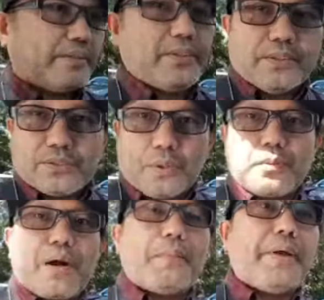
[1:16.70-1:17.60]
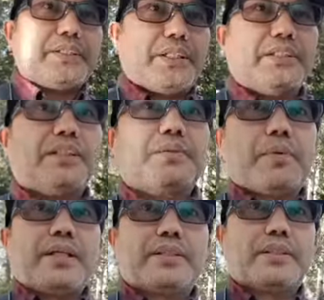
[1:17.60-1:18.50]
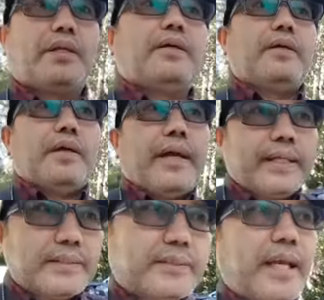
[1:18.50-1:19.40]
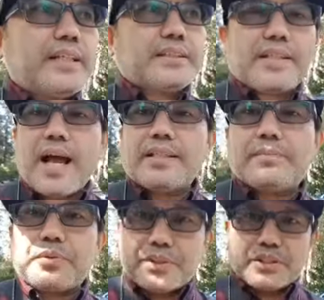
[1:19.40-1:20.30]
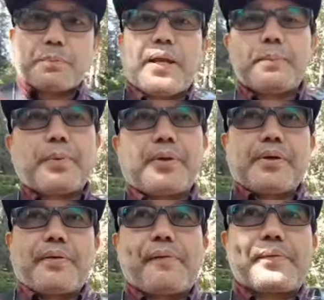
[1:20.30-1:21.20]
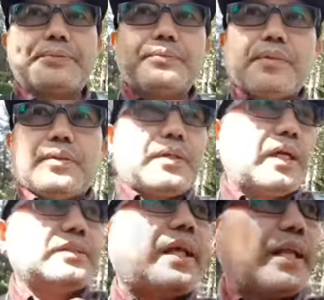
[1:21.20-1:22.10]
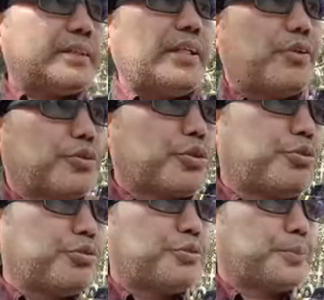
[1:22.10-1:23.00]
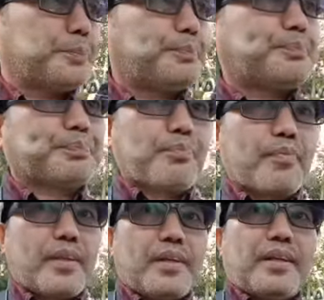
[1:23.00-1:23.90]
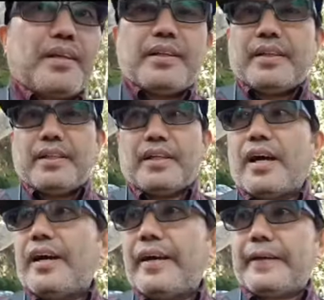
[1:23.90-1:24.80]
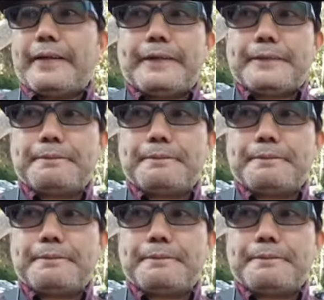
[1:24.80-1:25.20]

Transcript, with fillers: sobrang amazing in this place and thanks God for this favor at narating ko tong ah uh,